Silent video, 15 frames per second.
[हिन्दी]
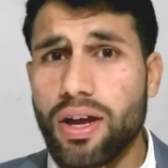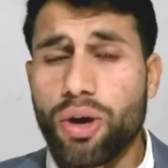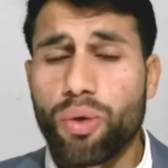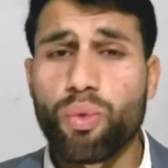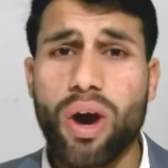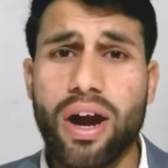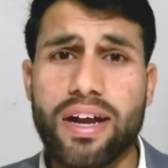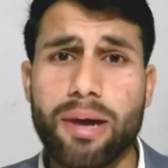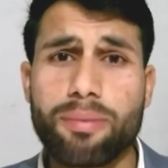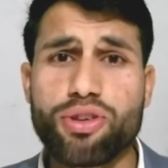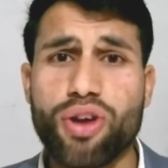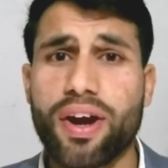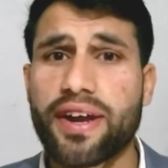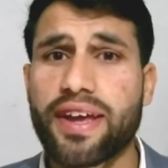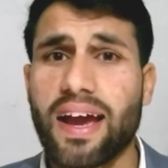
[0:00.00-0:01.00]
वर्ल्ड कप
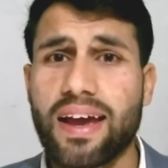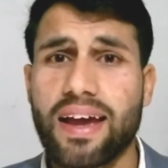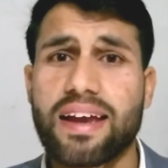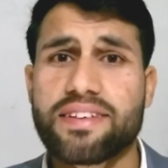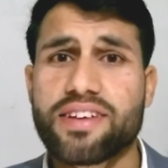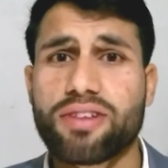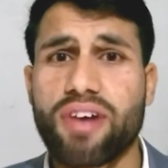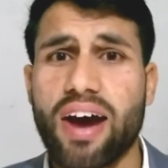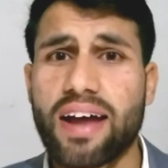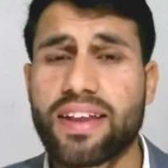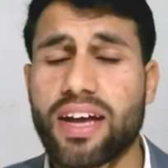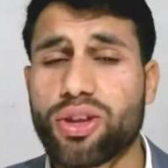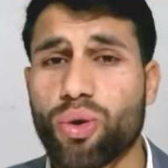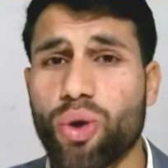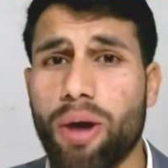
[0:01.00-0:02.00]
जो इंडिया के लिए जितवाया
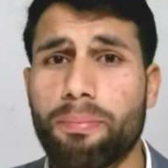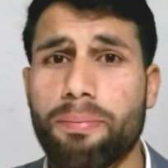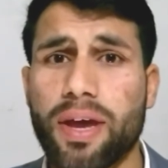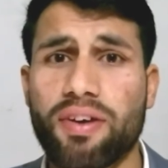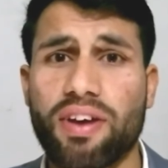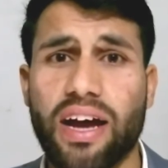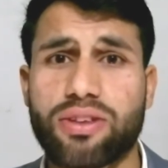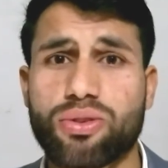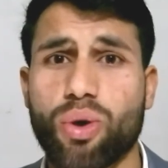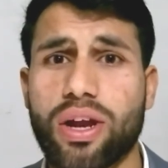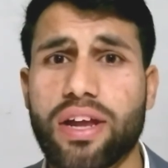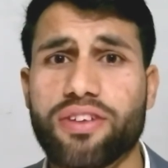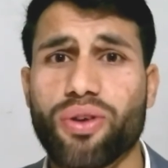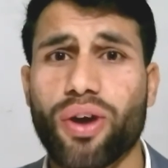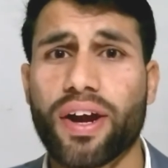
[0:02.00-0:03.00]
था तो अब भी विराट
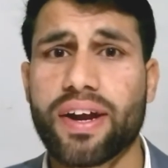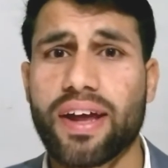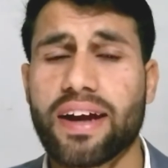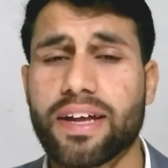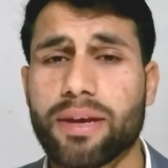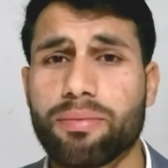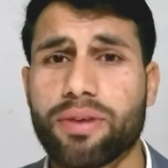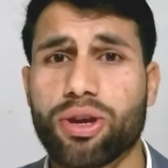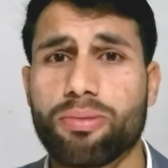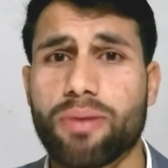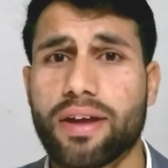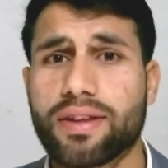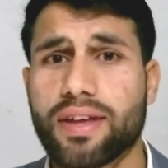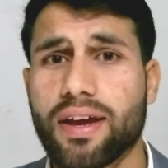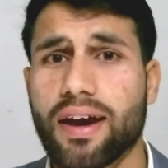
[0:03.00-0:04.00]
कोहली जो है इंडिया टीम की
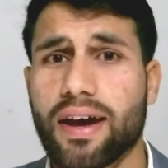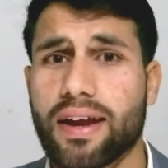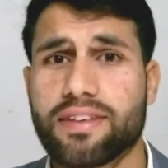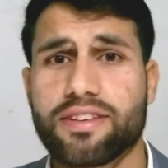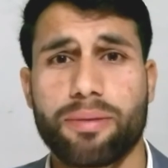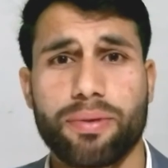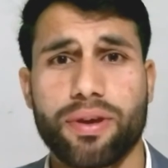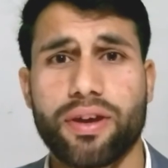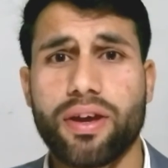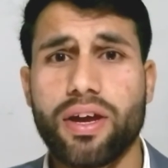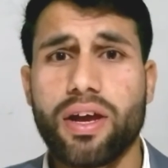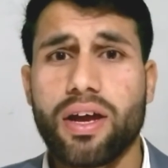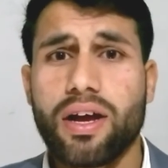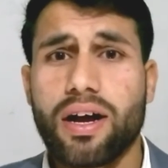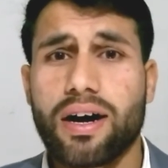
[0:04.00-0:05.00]
नुमाइंदगी कर रहे हैं जबकि
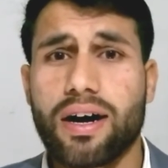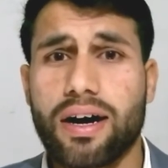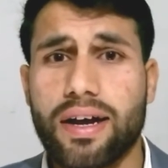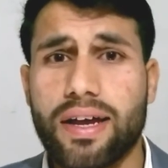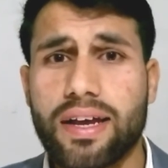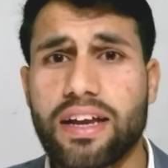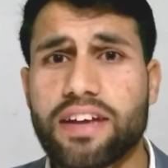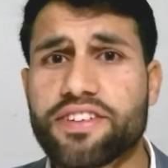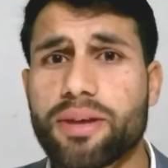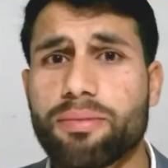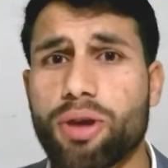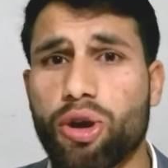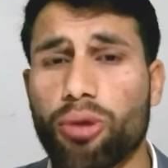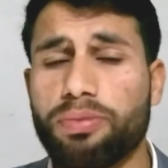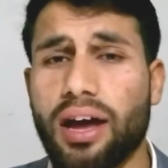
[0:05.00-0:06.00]
इंग्लिश टीम
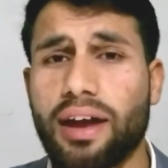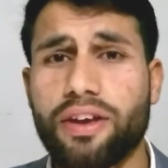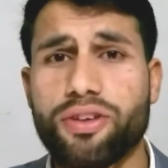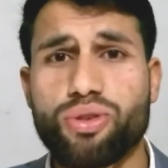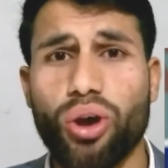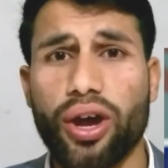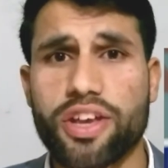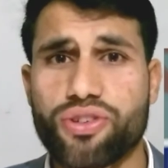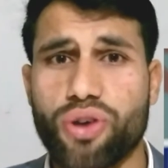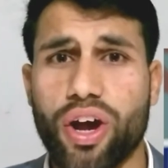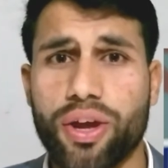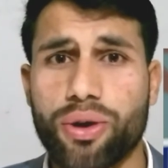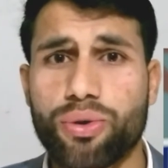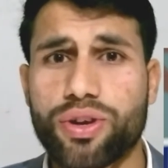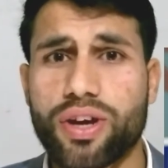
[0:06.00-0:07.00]
की कप्तानी जो है
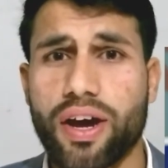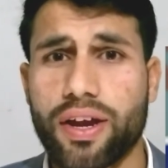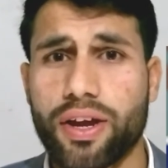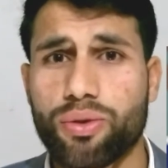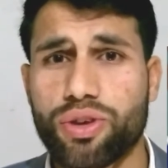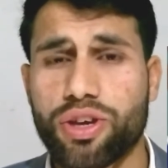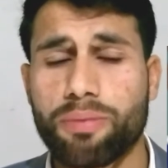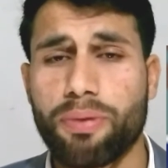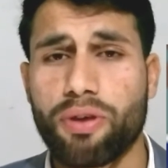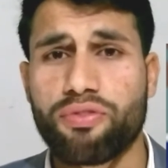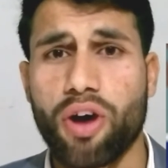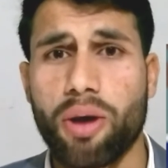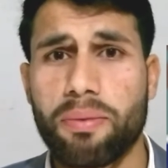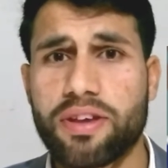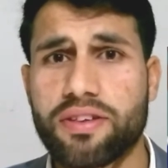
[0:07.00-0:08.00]
जॉय रूट कर रहे हैं उनकी
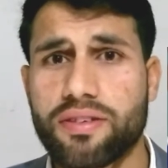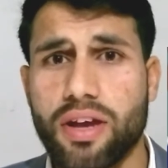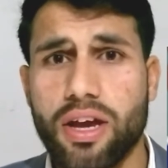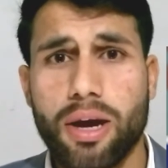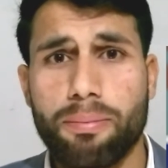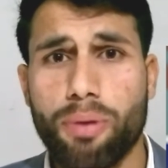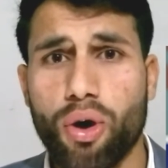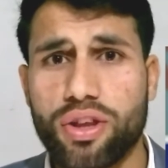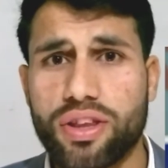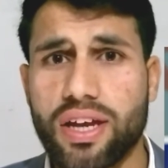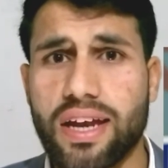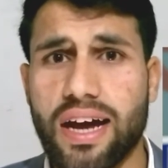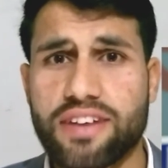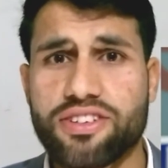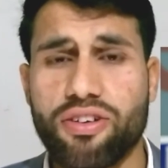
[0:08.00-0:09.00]
परफॉर्मेंस बहुत ही
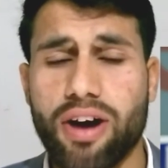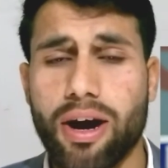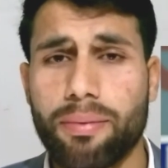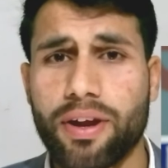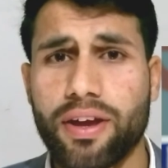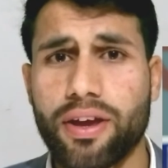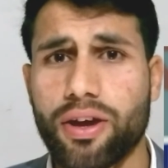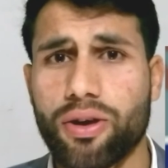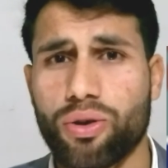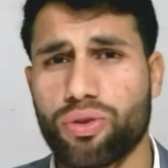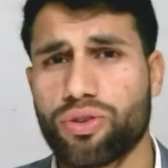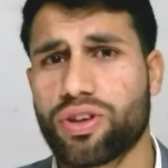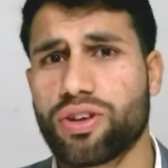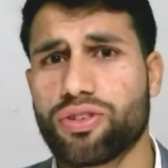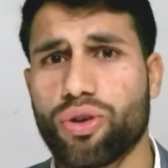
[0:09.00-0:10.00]
लाजवाब रही है
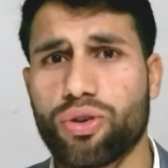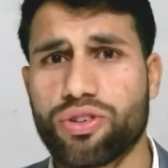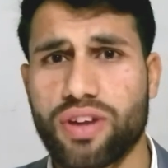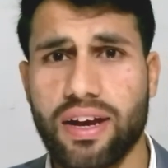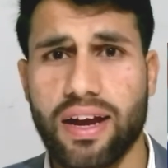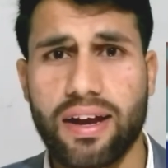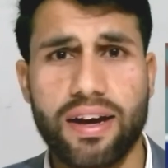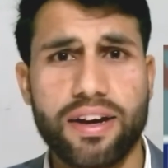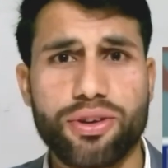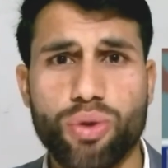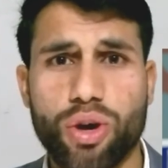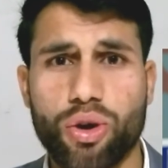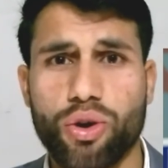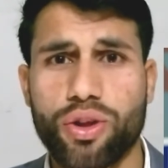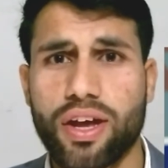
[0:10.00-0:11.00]
उनकी जो श्रीलंकन
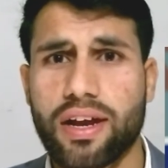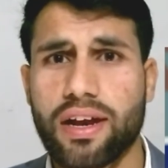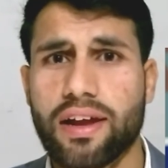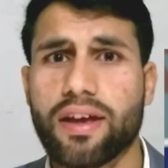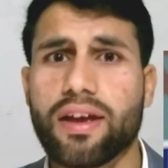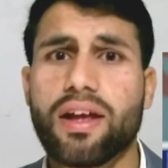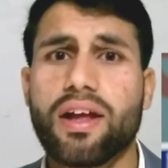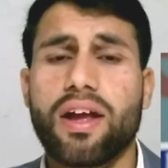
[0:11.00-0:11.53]
टूर को देख लिए